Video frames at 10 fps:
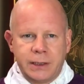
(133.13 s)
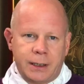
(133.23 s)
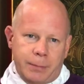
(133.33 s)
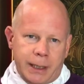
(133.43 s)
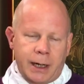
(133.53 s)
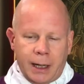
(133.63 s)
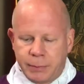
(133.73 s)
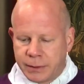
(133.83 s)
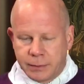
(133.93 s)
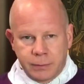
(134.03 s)
die ja bei
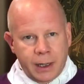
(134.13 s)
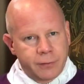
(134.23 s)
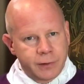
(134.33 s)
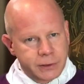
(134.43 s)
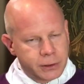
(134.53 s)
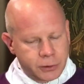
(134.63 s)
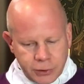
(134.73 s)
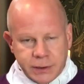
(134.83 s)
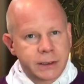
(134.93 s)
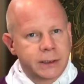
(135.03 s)
Leibe etwas
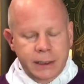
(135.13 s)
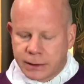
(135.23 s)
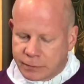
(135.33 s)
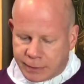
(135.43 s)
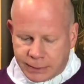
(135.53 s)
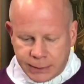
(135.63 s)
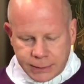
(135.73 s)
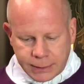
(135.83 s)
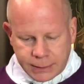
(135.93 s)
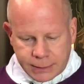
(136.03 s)
gekostet hat, nicht wahr?
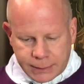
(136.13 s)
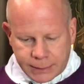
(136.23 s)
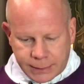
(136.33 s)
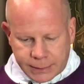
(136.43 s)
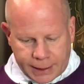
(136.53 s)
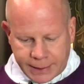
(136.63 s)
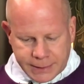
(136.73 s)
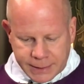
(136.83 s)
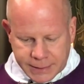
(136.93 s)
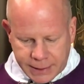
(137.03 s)
Da
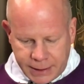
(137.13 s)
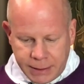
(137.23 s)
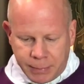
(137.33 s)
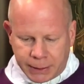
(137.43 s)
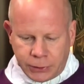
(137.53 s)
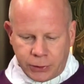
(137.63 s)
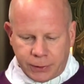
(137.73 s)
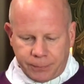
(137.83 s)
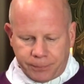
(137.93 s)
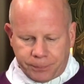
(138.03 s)
heißt es immer noch,